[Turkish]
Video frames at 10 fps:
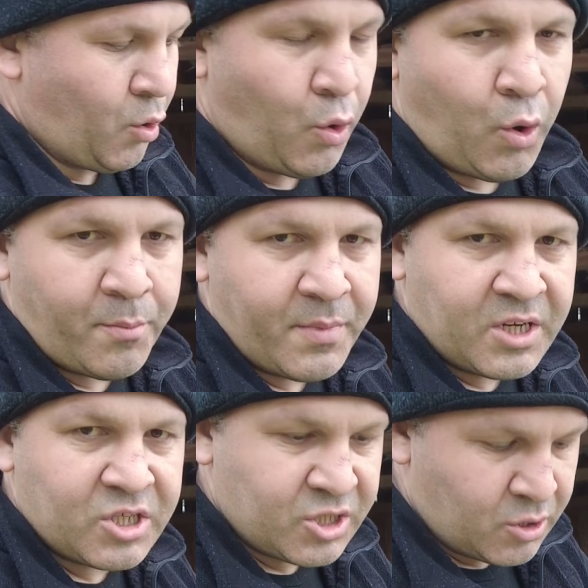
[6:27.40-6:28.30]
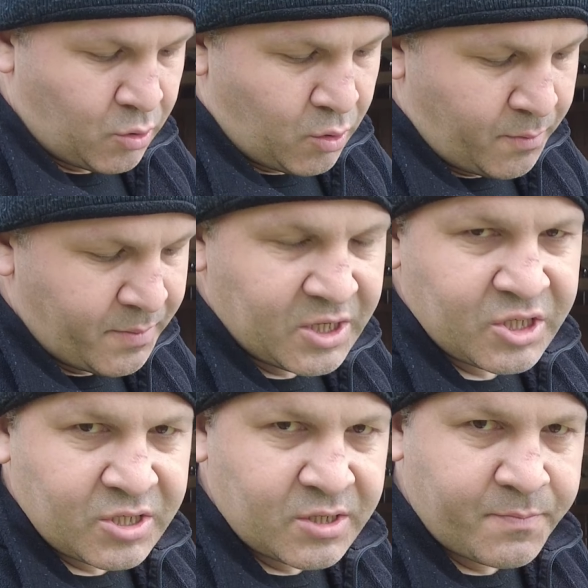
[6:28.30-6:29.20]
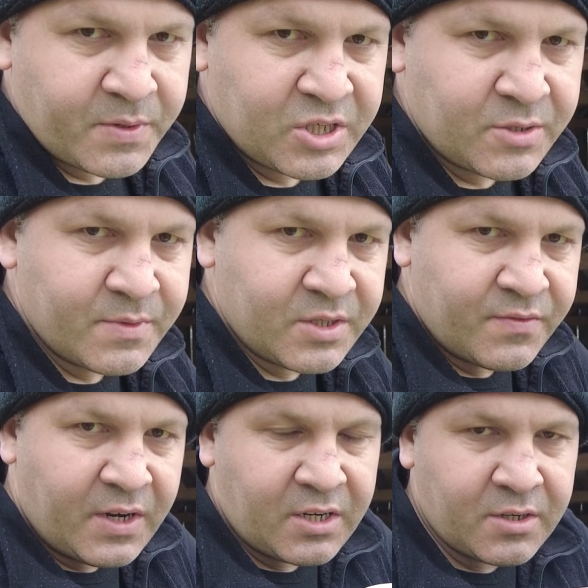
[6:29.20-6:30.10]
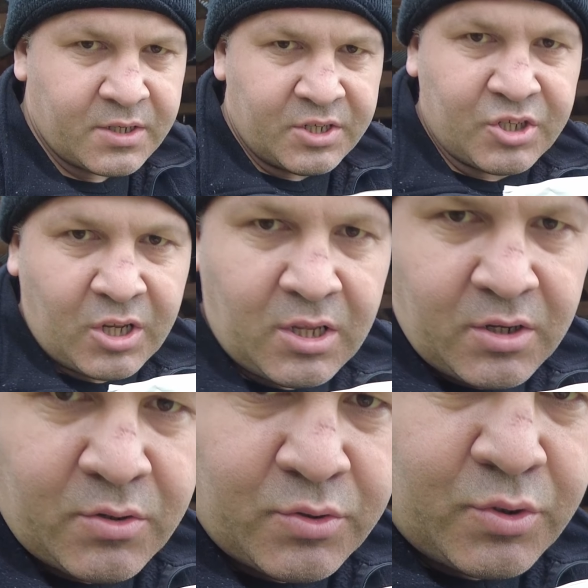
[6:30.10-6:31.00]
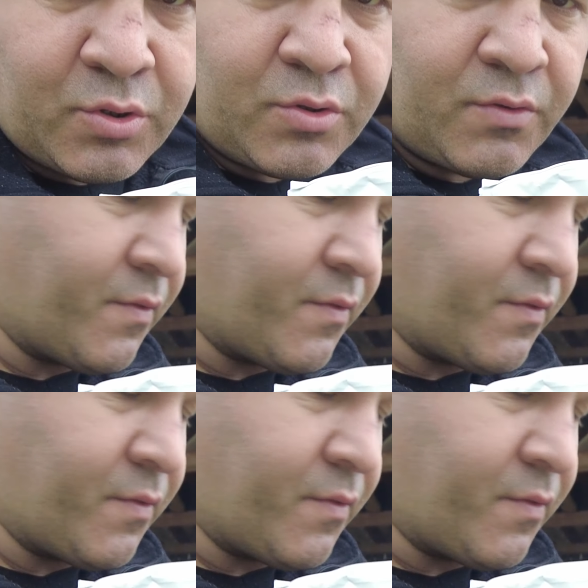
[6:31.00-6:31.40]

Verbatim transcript: 15 15 45'imiz var. İnşallah gözüküyordur